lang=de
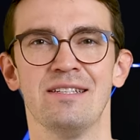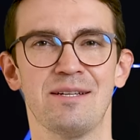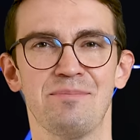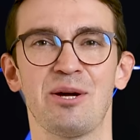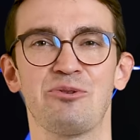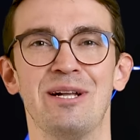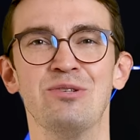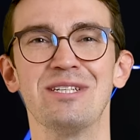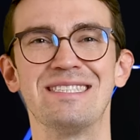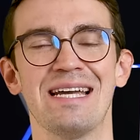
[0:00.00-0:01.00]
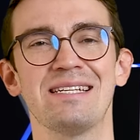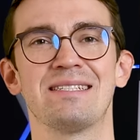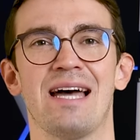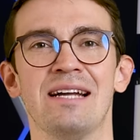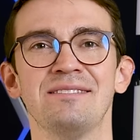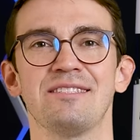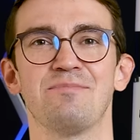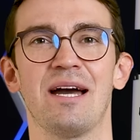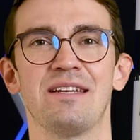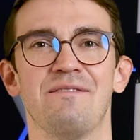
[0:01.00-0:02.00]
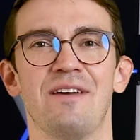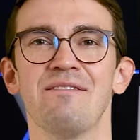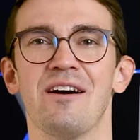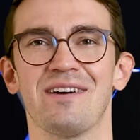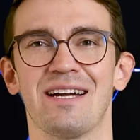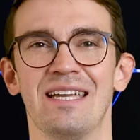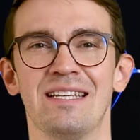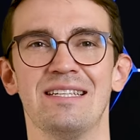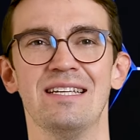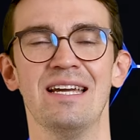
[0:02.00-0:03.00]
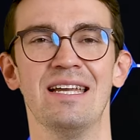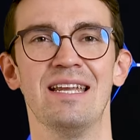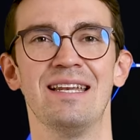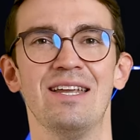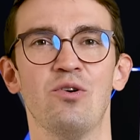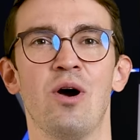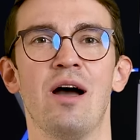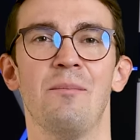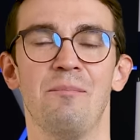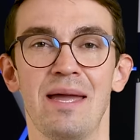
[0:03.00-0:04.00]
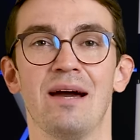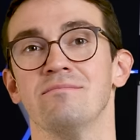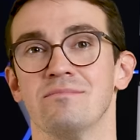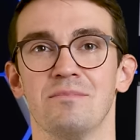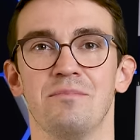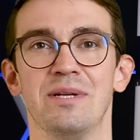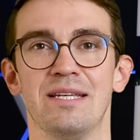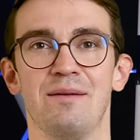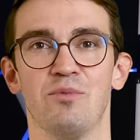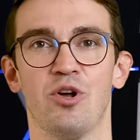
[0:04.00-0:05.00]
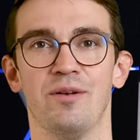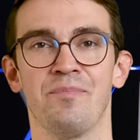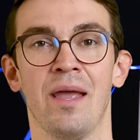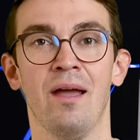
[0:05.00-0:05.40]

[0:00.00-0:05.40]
Es gibt aktuell nur sechs einsatzbereite Wegwerfraketen, die in den Leo mehr mitnehmen können.